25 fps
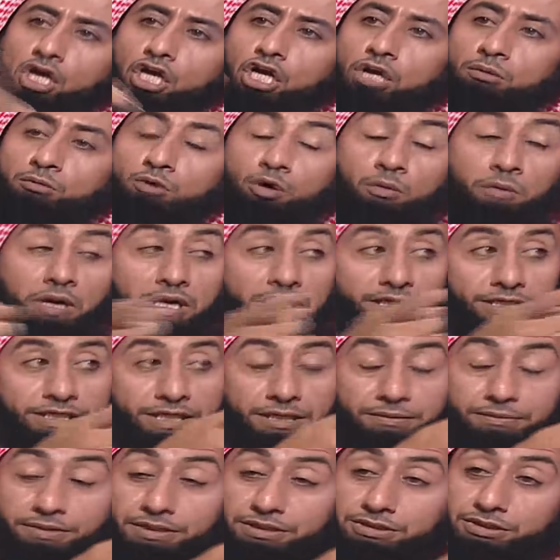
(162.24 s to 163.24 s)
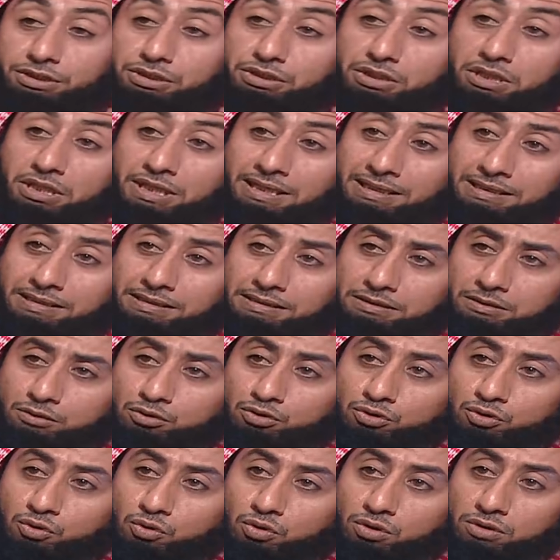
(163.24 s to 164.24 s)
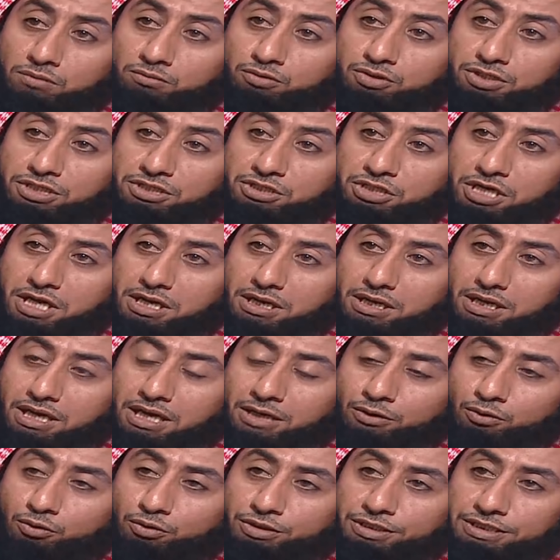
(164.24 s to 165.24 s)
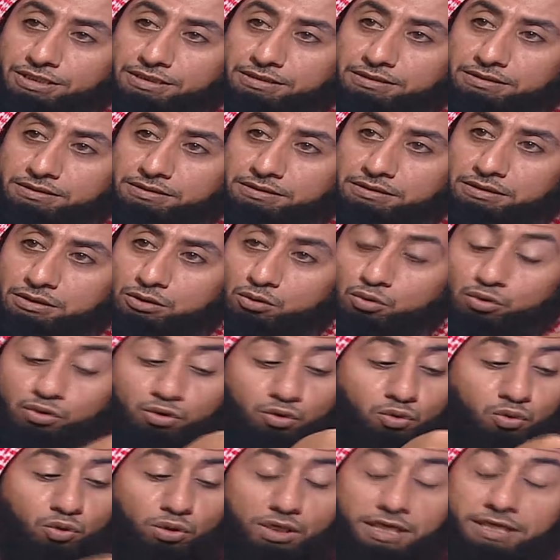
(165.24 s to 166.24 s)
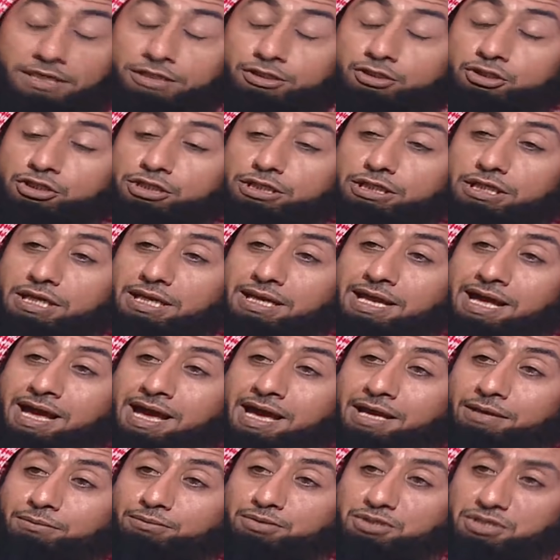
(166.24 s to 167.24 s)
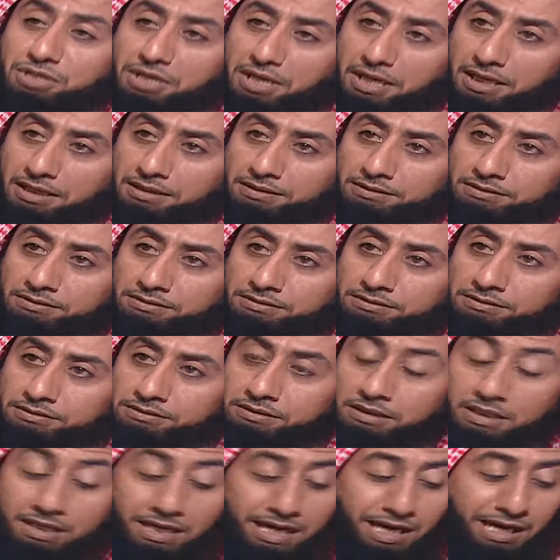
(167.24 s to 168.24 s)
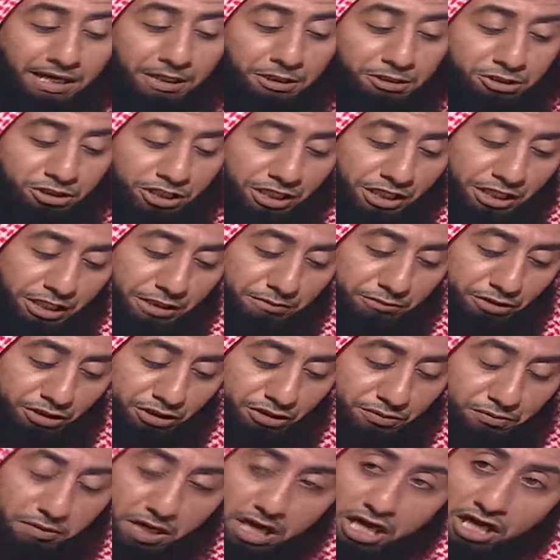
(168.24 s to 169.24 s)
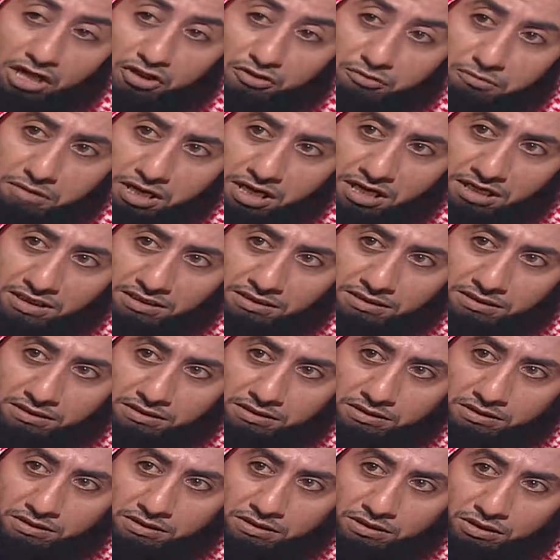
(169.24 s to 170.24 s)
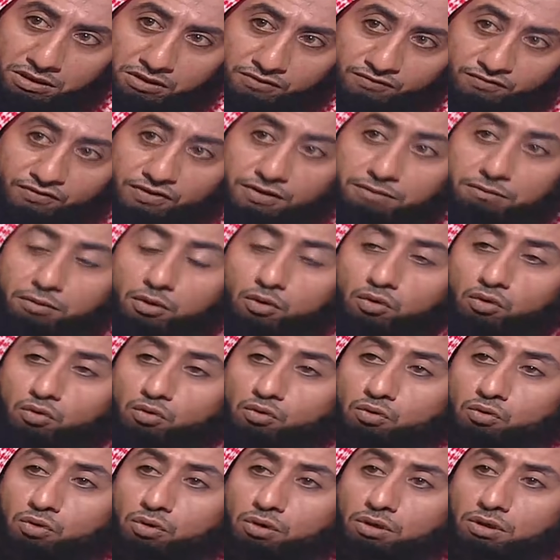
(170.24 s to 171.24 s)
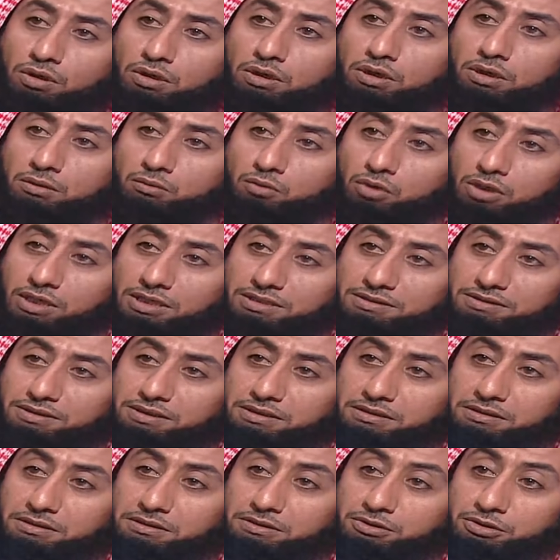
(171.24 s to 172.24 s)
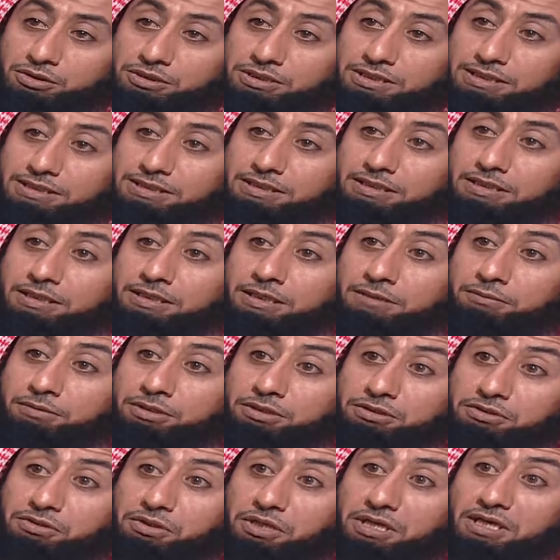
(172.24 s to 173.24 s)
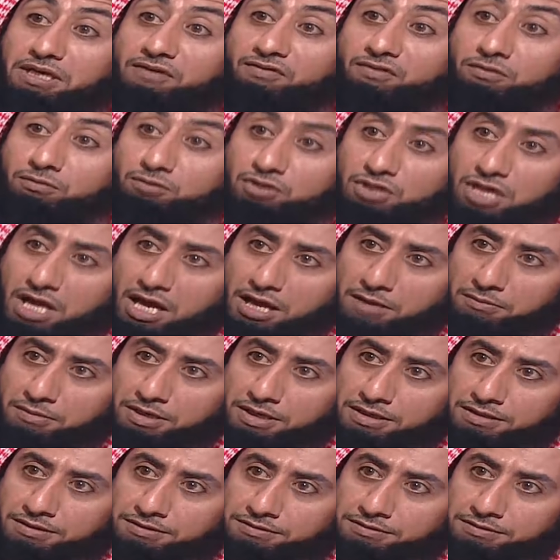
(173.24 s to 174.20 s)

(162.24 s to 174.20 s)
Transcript: المهم الحين ابيك تطلع وتروح للمستشار القانوني وتقول له يجيني الآن بسرعة علشان نبي نتباحث معه في موضوع المخطط الجديد اللي نبي نطرحه في المساهمة